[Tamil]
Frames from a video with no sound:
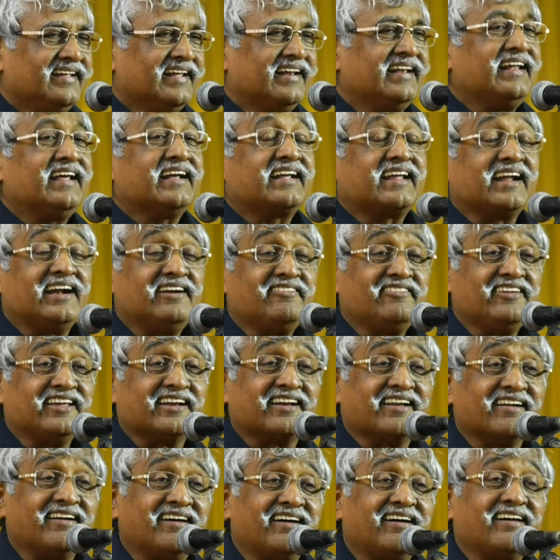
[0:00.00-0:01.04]
என்ன கேள்வி
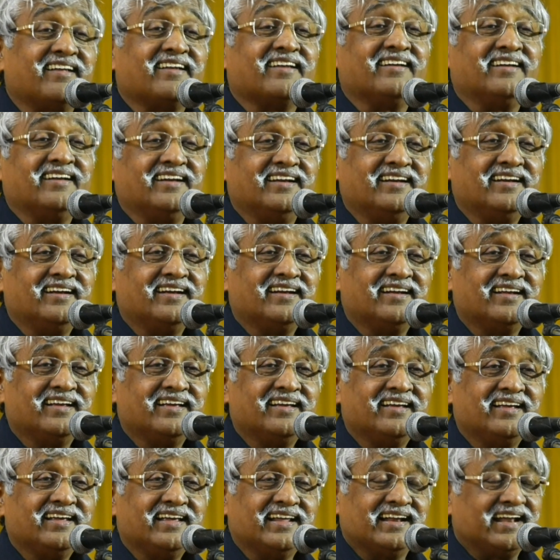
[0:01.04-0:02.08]
என்றால்
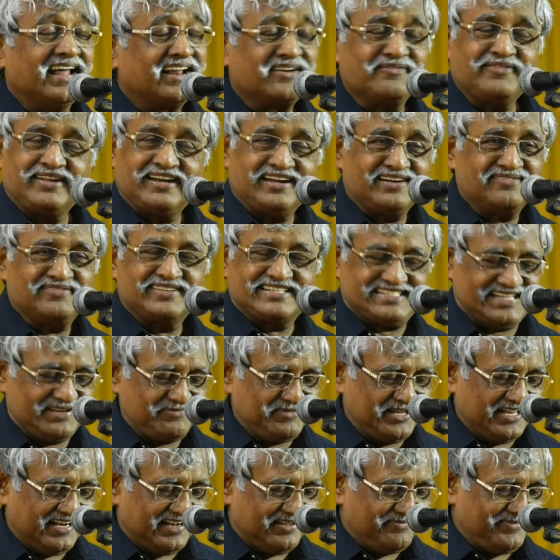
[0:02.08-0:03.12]
என் அருமை நண்பர்
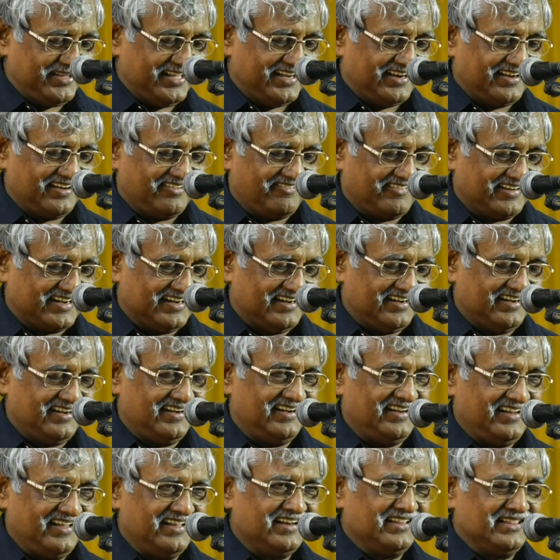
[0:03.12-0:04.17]
சமீரா மீரான் அவர்கள்
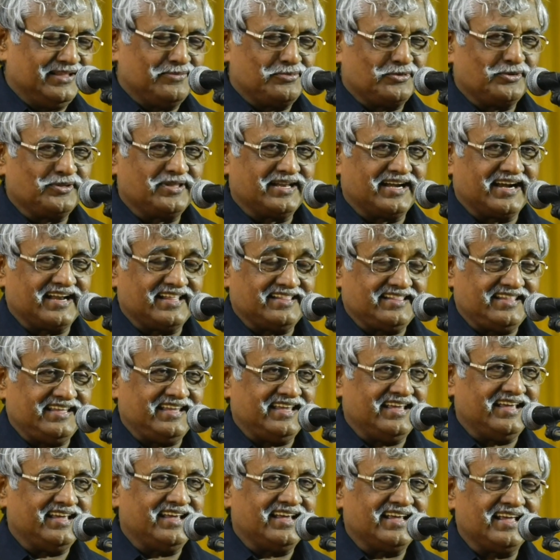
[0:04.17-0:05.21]
இருந்தபோது
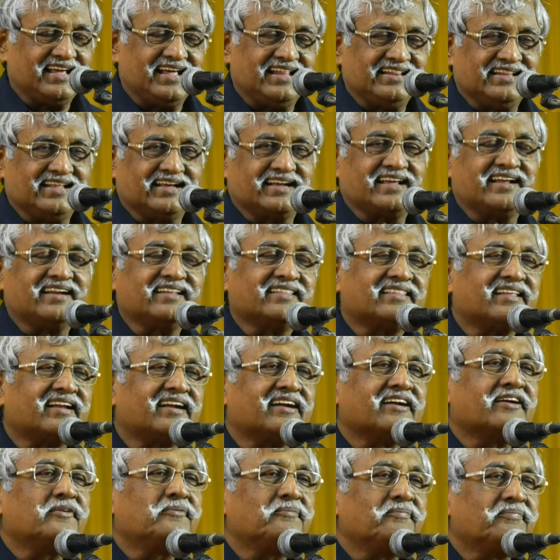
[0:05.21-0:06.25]
நடத்திய அந்த
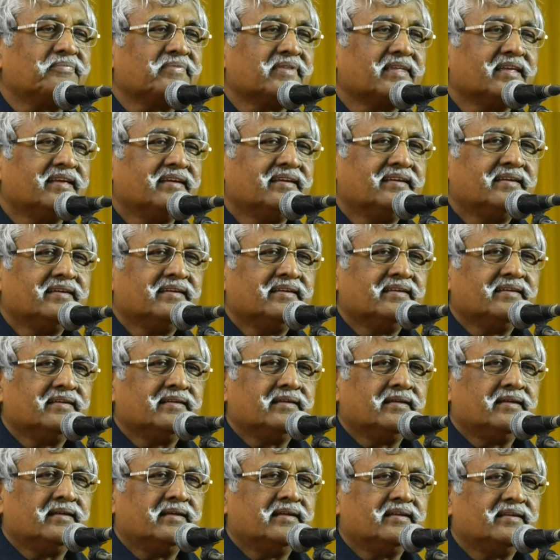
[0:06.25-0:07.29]
கருத்தரங்கம்
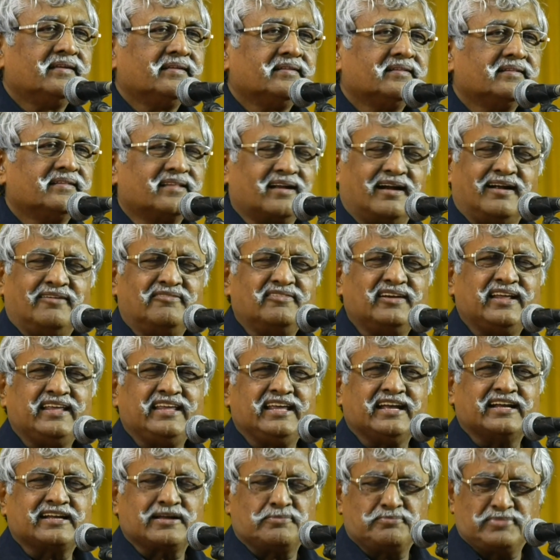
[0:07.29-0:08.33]
திராவிட
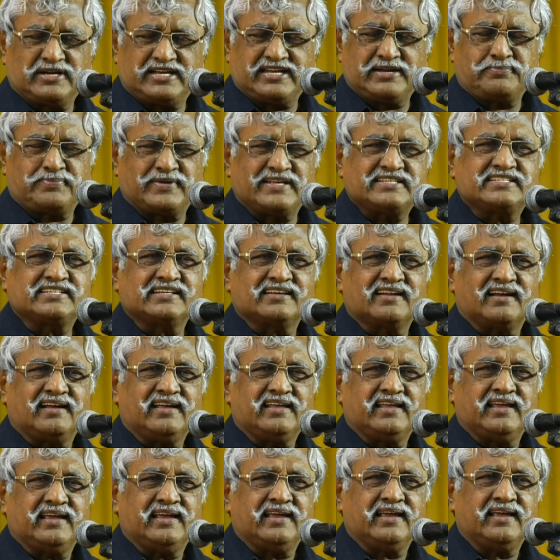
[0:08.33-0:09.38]
இயக்கம் பற்றி
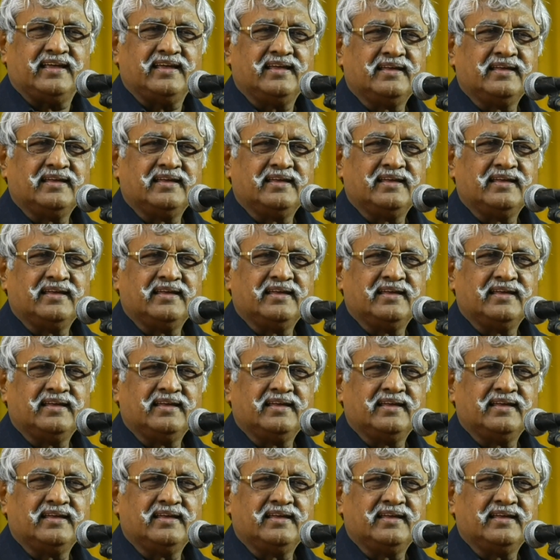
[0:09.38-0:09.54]
பேசுகிறாயே